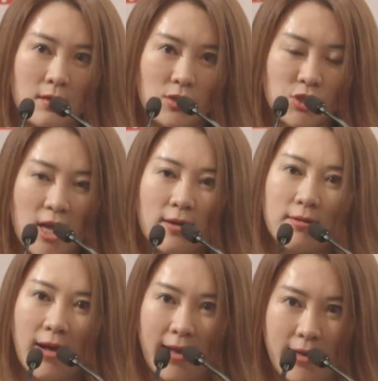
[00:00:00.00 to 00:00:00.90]
上
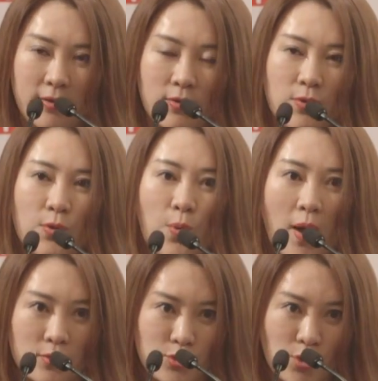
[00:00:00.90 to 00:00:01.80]
海、
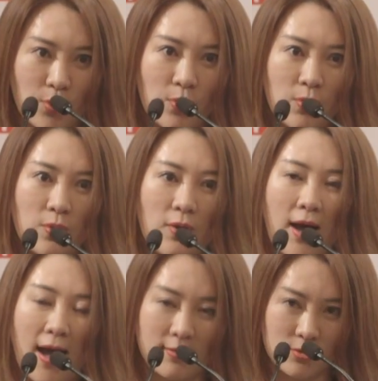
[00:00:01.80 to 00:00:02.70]
广州、
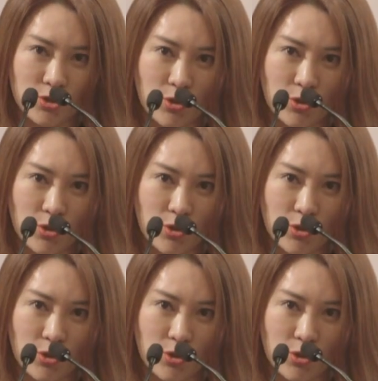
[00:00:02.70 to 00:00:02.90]
杭